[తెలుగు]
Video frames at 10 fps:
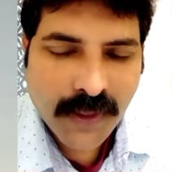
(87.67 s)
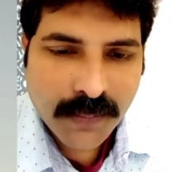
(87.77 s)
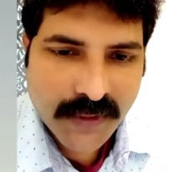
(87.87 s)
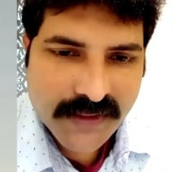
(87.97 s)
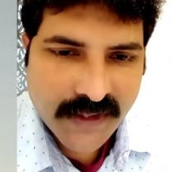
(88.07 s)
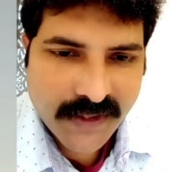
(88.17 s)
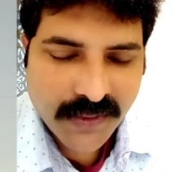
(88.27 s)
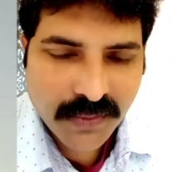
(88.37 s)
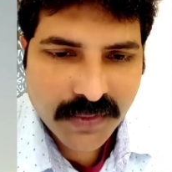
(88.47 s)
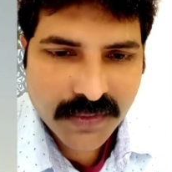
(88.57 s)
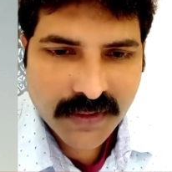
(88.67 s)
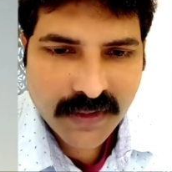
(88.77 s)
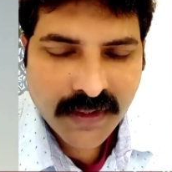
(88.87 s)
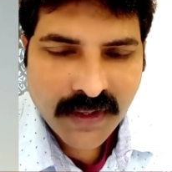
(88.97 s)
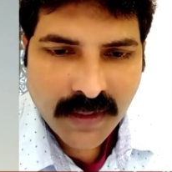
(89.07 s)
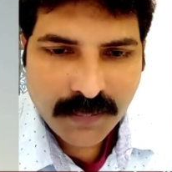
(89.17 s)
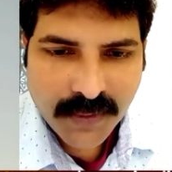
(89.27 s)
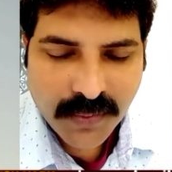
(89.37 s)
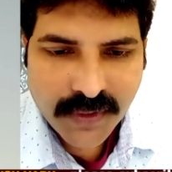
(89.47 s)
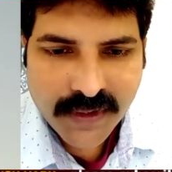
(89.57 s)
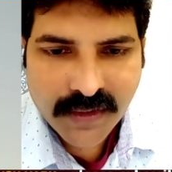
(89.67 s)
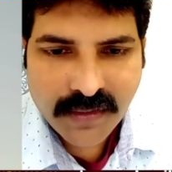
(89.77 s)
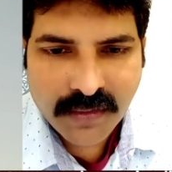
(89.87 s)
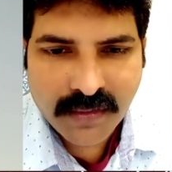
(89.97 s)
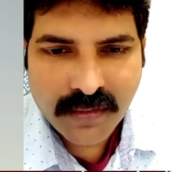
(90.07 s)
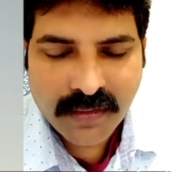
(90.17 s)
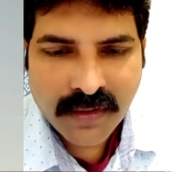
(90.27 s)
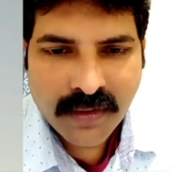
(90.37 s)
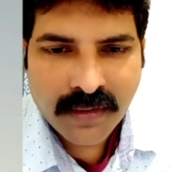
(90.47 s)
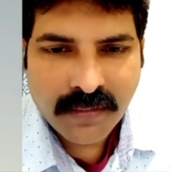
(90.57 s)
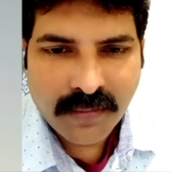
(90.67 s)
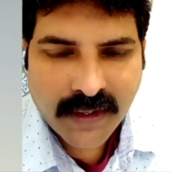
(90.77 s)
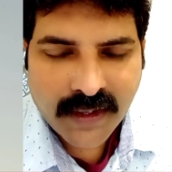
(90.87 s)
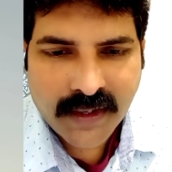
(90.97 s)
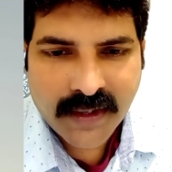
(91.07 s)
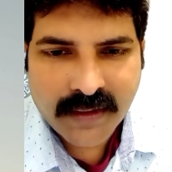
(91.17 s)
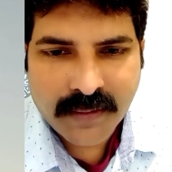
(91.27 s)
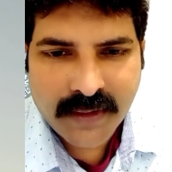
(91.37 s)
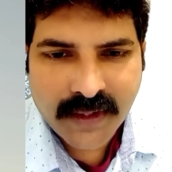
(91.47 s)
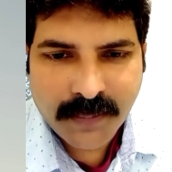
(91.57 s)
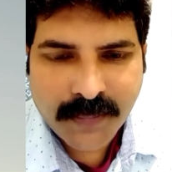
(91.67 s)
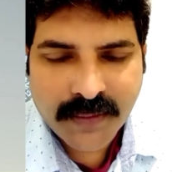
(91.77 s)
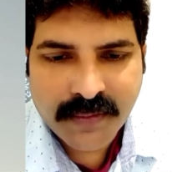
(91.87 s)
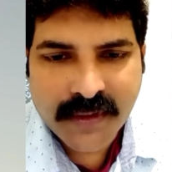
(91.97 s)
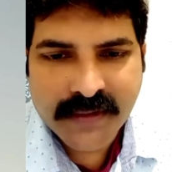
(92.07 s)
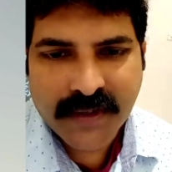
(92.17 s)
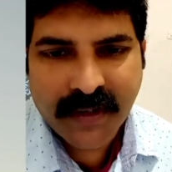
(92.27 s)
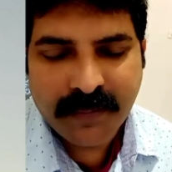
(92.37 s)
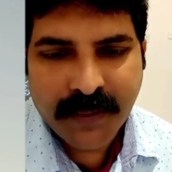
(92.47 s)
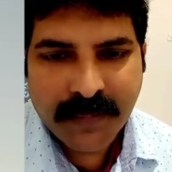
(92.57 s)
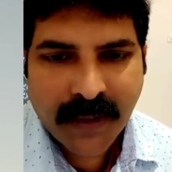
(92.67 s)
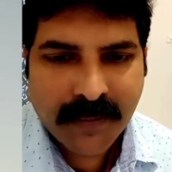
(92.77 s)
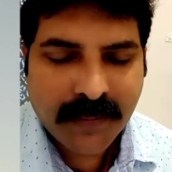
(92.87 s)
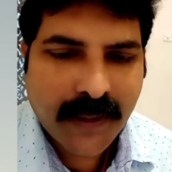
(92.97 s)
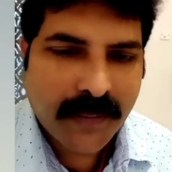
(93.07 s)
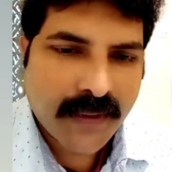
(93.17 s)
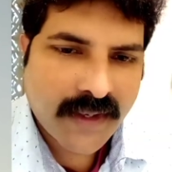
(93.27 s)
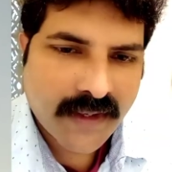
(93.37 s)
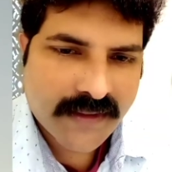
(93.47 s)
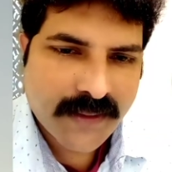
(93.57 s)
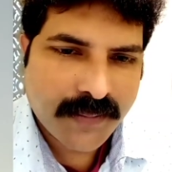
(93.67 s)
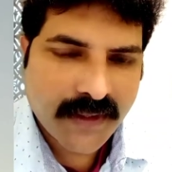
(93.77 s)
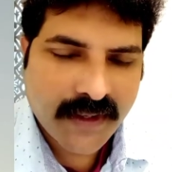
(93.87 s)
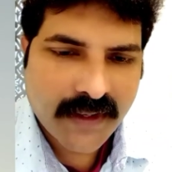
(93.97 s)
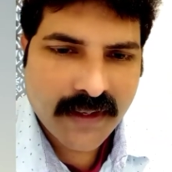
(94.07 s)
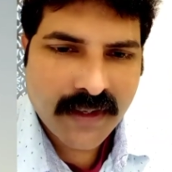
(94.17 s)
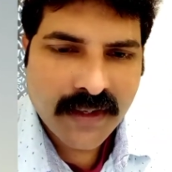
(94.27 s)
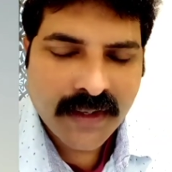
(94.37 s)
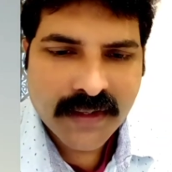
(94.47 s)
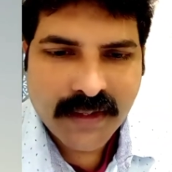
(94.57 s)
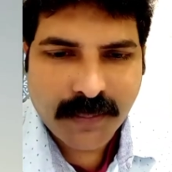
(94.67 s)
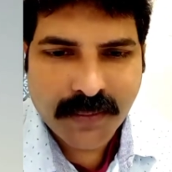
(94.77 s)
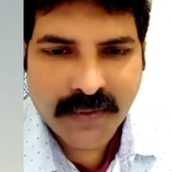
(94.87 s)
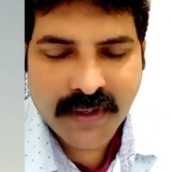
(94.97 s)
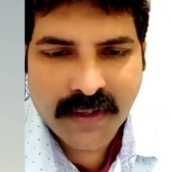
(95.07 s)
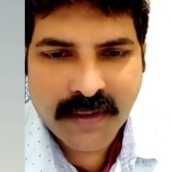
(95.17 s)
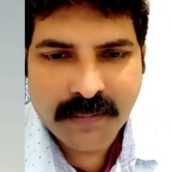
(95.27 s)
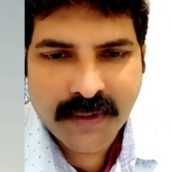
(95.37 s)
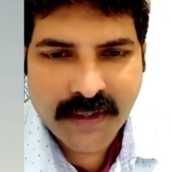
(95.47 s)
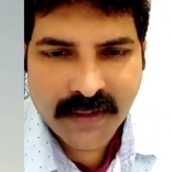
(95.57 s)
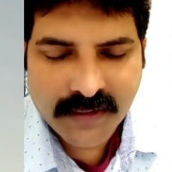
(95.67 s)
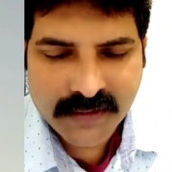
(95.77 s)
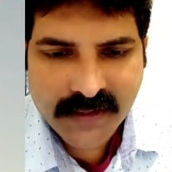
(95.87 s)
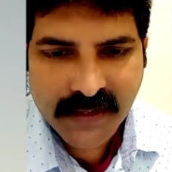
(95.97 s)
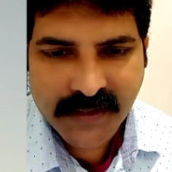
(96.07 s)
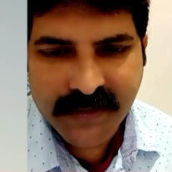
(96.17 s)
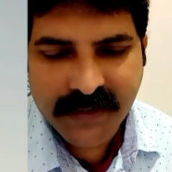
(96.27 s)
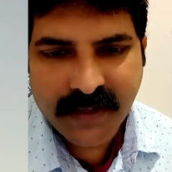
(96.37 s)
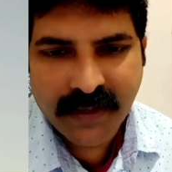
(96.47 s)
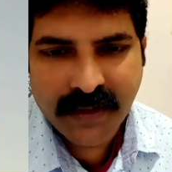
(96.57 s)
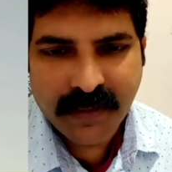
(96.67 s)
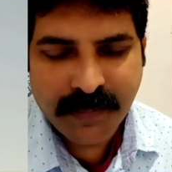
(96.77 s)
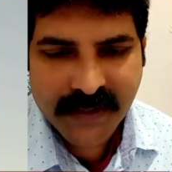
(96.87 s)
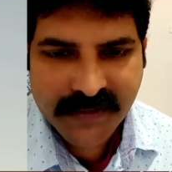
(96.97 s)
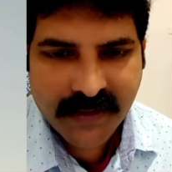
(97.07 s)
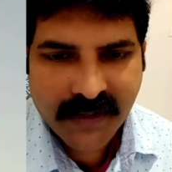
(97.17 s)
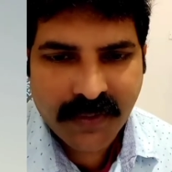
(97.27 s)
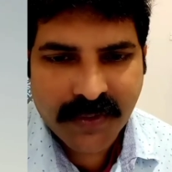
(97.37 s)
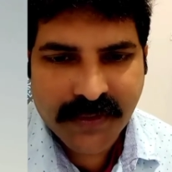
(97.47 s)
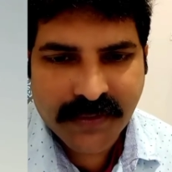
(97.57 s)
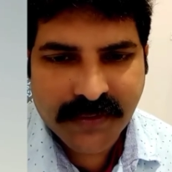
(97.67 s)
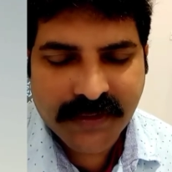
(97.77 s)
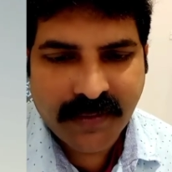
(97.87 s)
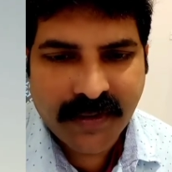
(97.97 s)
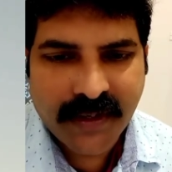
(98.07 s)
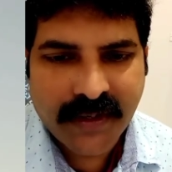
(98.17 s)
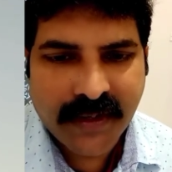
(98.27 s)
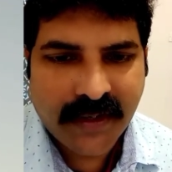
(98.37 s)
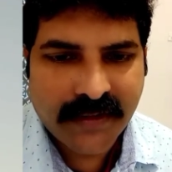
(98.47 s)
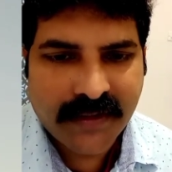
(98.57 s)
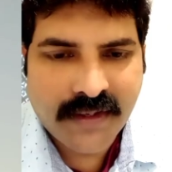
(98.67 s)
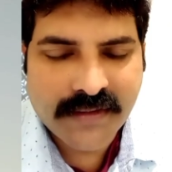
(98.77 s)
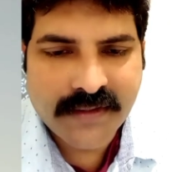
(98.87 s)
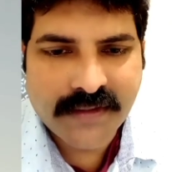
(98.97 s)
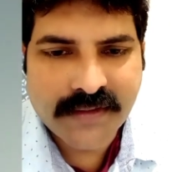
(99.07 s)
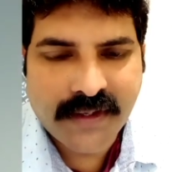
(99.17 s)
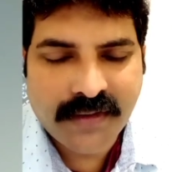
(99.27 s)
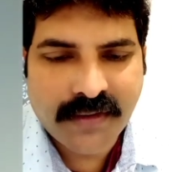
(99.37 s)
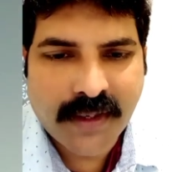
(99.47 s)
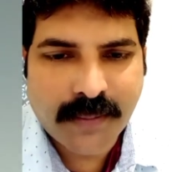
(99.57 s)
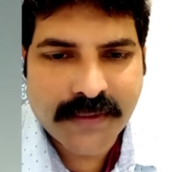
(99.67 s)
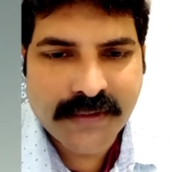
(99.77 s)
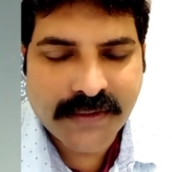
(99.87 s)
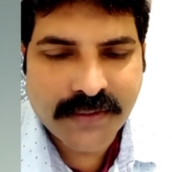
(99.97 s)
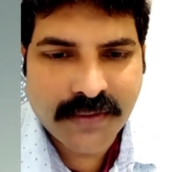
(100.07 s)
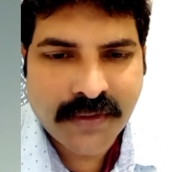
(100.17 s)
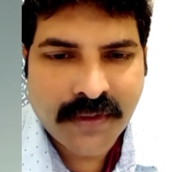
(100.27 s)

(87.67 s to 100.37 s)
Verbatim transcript: ఇప్పుడు ఈ సెక్కింగ్ ఒకటి ఉంది మీకు ఒకటింట్లో ఒకవేళ ఏ పని ఉన్నా సరే మీ మామ బాబ కనుక చెప్తే కనుక తప్పకుండా మరి తెలియచేయండి ప్లస్ నైన్ వన్ సెవెన్ ఎయిట్ నైన్ త్రీ సిక్స్ ఎయిట్ డబల్ సిక్స్